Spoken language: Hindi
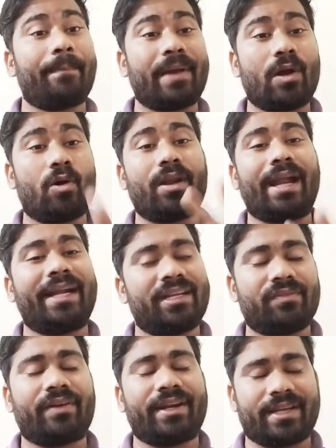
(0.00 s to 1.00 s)
आपका कौन
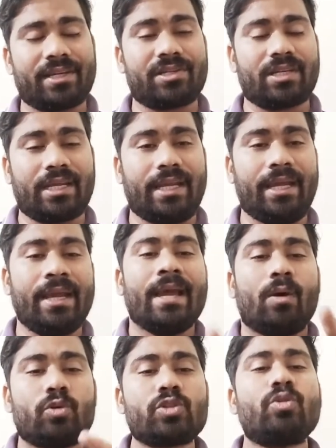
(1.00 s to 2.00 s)
आइडेंटिफिकेशन है
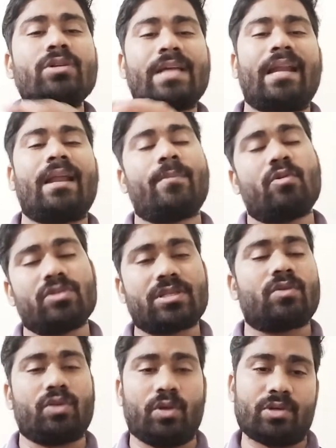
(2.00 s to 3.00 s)
उसको जानना बहुत
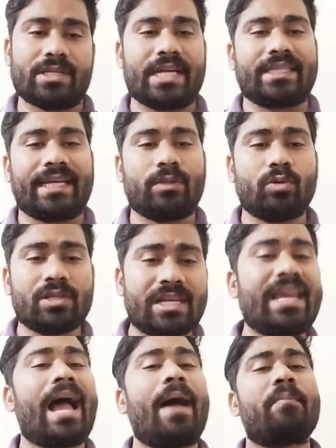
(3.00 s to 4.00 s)
ज़रूरी हो जाता है तो
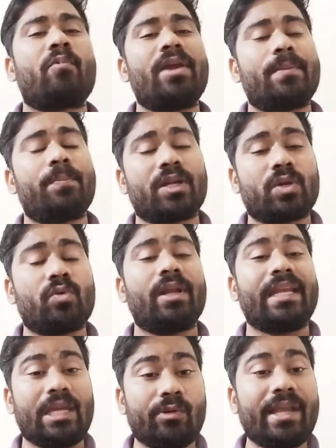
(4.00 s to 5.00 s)
इसलिए आपको एक
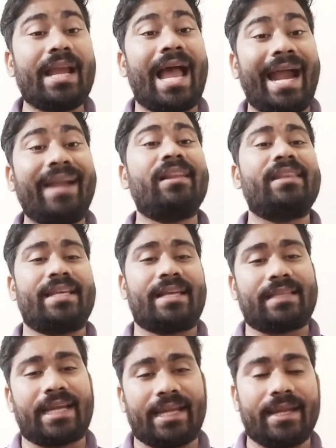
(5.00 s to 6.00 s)
पर्टिकुलर यूनिक हैंडल दिया
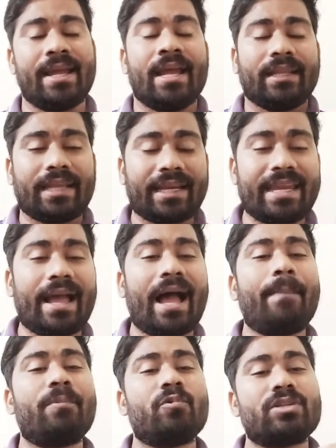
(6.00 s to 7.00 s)
जाता है ताकि
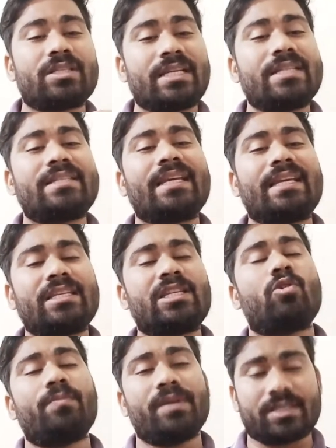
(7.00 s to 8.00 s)
आप उस चीज़ से
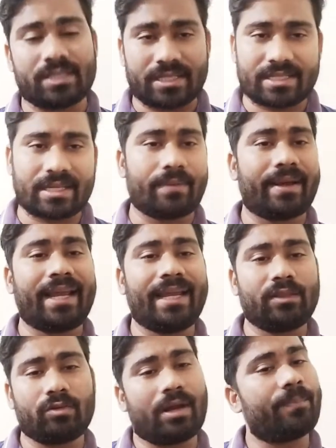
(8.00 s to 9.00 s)
किसी को भी सर्च करवाना
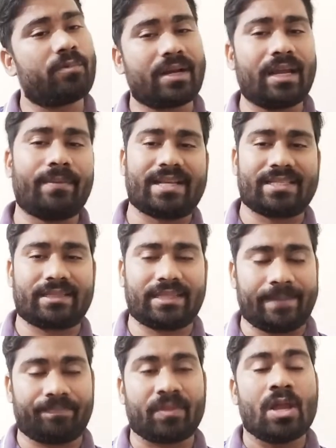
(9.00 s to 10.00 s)
है तो आप करवा पा सकते
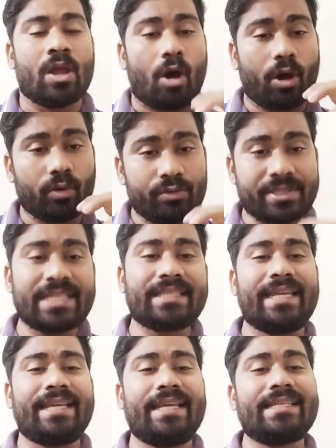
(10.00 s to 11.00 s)
हैं और उसी
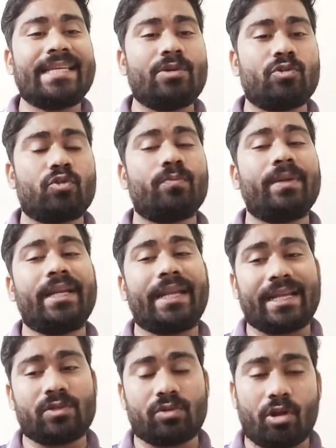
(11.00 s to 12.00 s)
तरीके से यूट्यूब ने
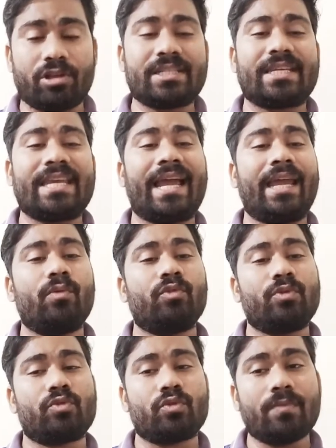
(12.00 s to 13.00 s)
नया जो लॉन्च किया है वो
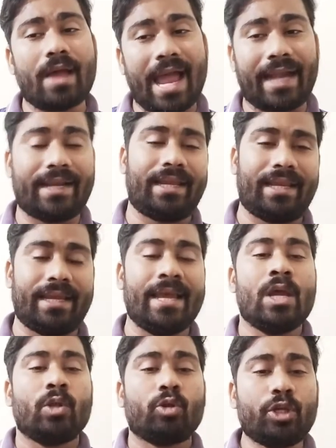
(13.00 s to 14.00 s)
यूट्यूब हैंडल
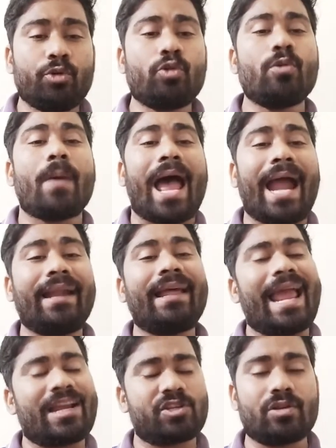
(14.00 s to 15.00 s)
है तो यूट्यूब
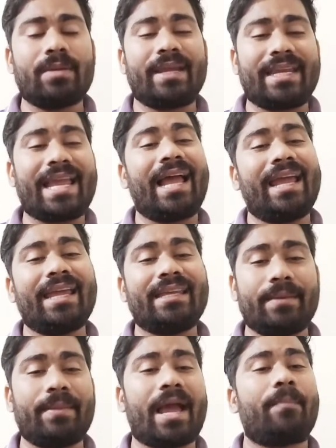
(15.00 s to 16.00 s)
हैंडल एक्चुअली में क्या है
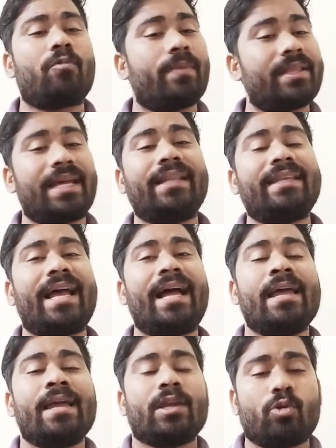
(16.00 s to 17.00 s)
ये मैं आपको बता दिया
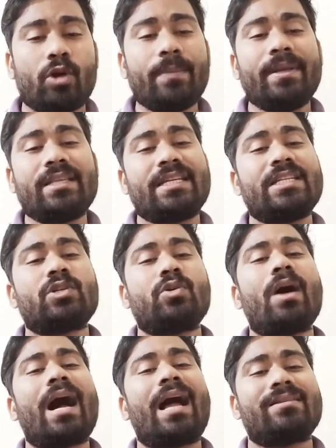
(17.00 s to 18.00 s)
कोई भी चीज
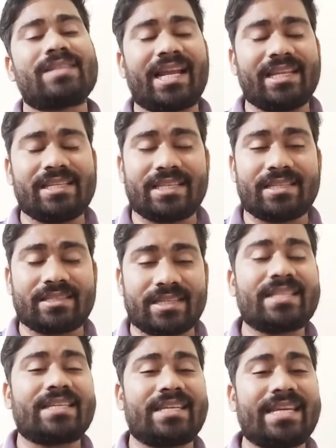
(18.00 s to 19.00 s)
को आसानी से
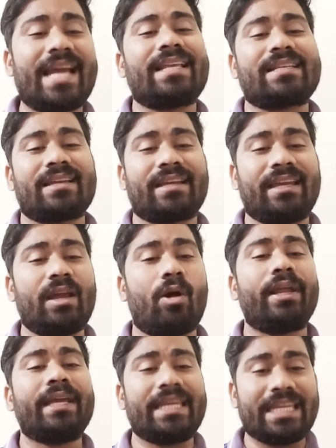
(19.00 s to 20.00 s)
सर्च किया जा सके
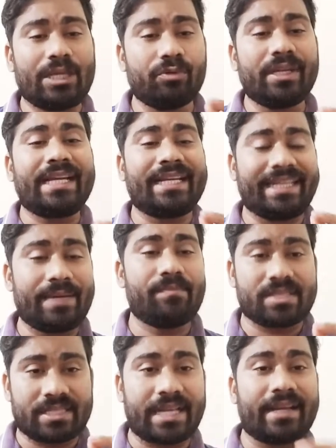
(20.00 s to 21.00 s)
और एक यूनिक नेम
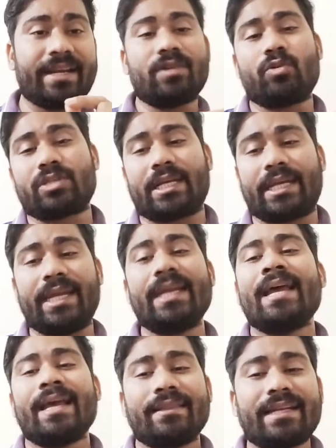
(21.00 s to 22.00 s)
जनरेट हो सके
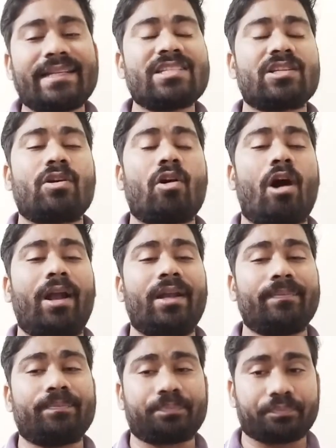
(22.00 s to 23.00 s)
दैट इज कॉल्ड